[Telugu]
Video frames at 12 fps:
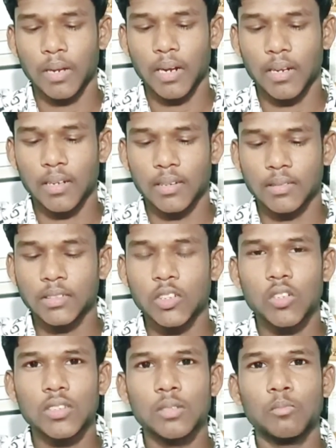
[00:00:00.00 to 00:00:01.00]
మన
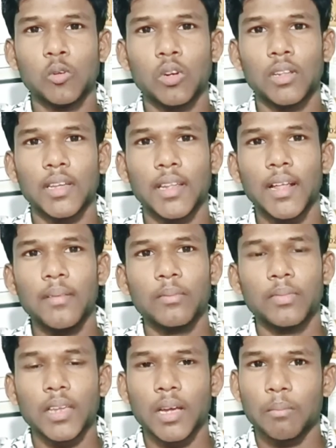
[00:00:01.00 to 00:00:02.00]
జియో సిమ్ ఉంటుంది కదా
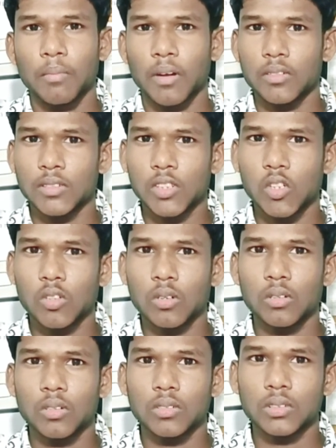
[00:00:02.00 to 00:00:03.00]
మన జియో
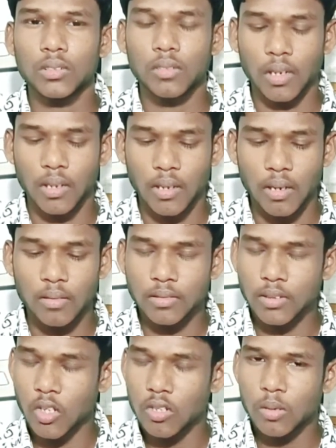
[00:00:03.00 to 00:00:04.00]
అదే
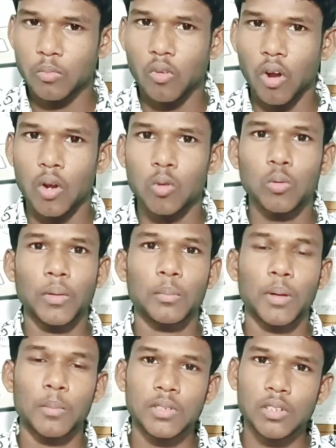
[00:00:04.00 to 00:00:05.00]
జియో సిమ్ వాడుతూ
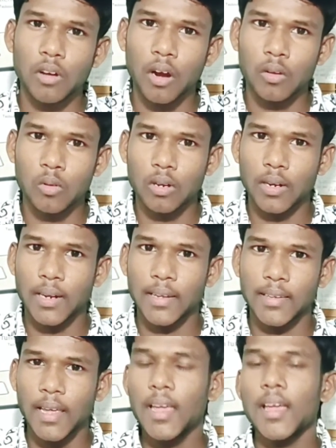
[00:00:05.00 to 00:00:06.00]
మనం పబ్జి
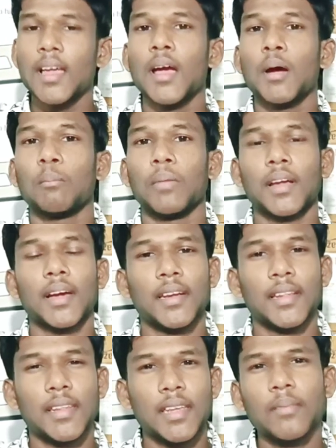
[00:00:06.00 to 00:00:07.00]
ఆడుకున్నట్లయితే మనకు
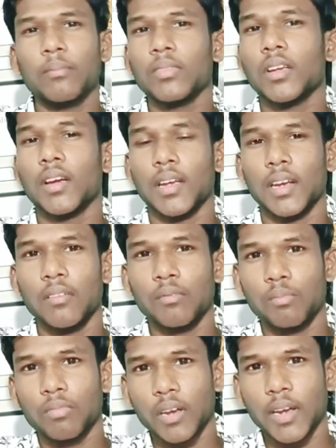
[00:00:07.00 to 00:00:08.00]
అనేది అవన్నీ
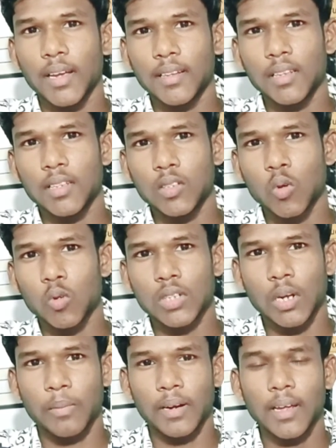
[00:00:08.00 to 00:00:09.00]
ఫ్రీగా అయితే
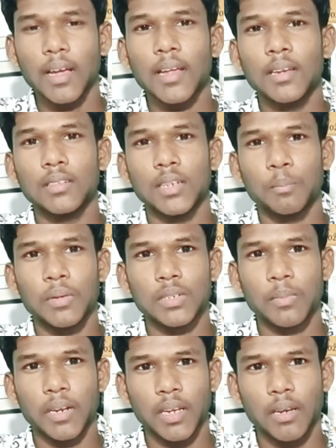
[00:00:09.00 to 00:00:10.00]
తీసుకోవచ్చు అనమాట అని
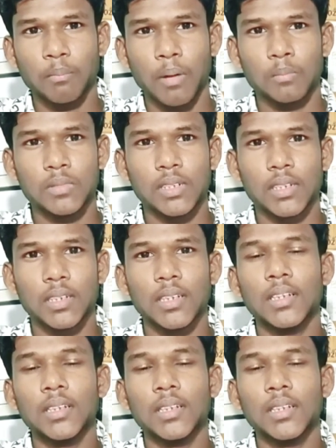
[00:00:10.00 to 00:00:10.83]
చెప్పేసి మనకి పబ్జి